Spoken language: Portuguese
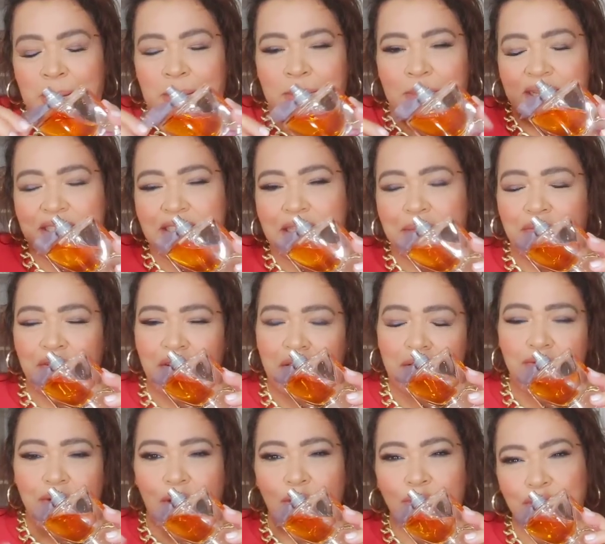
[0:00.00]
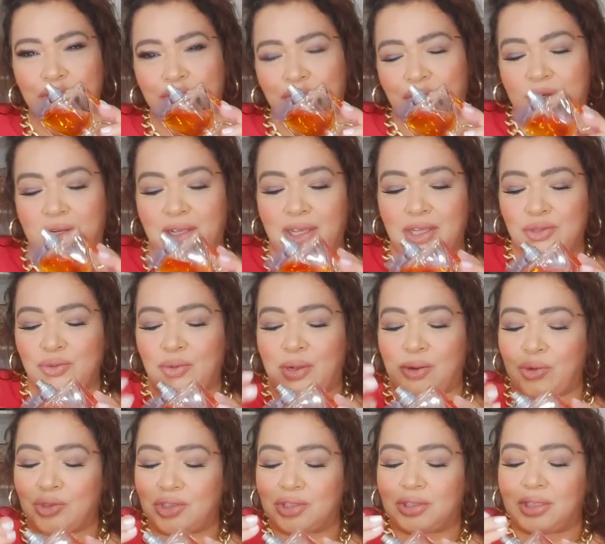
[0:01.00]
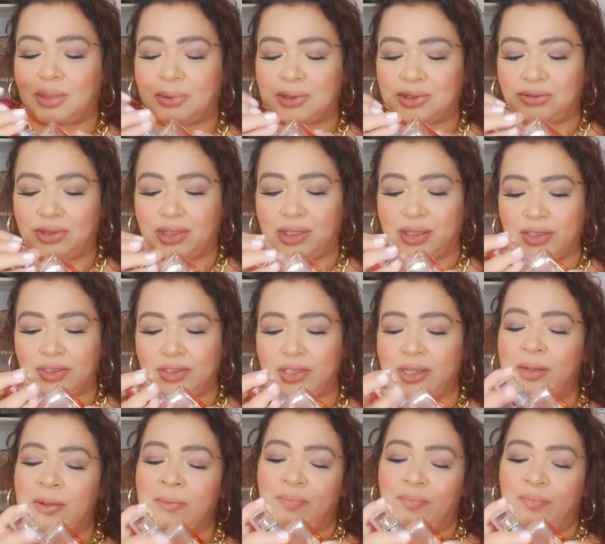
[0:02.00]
Mas sempre vem um algo diferente, uma cor de tampa diferente.